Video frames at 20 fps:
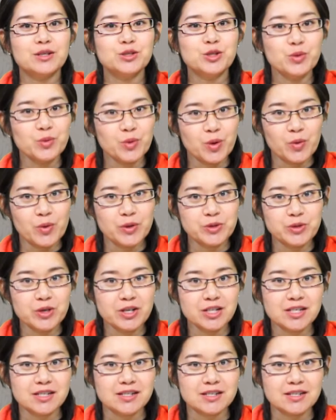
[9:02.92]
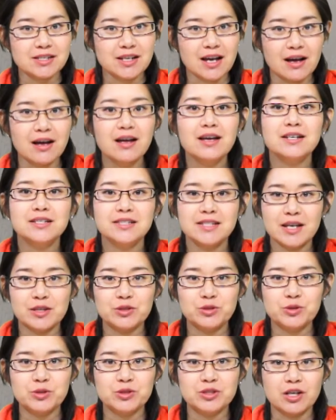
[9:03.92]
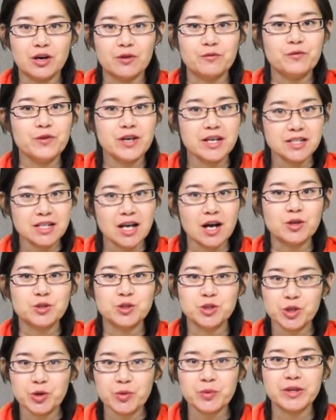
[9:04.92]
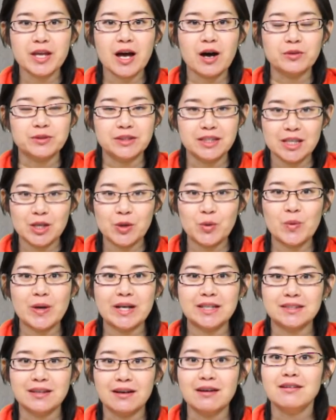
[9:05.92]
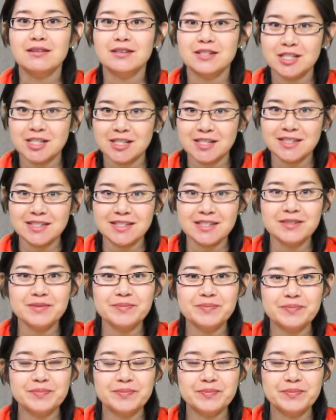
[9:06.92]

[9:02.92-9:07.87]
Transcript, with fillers: 中国文学史上占据着非常重要地位的《诗经》。